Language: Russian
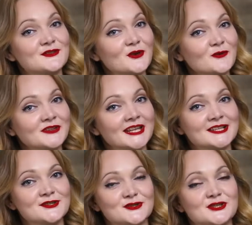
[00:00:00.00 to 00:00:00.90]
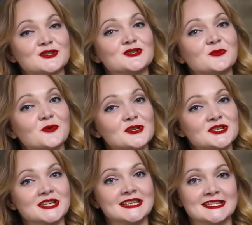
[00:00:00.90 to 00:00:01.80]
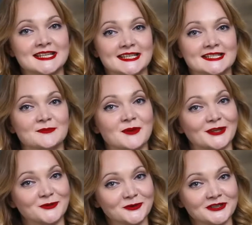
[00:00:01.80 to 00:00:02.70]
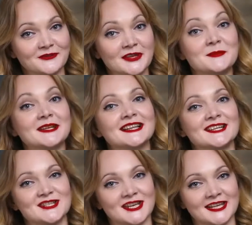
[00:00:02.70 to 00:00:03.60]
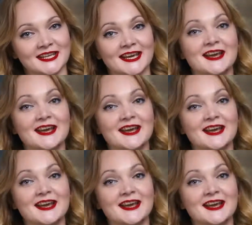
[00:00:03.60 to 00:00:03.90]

в нем вы найдете еще больше интересных продуктов и предложений.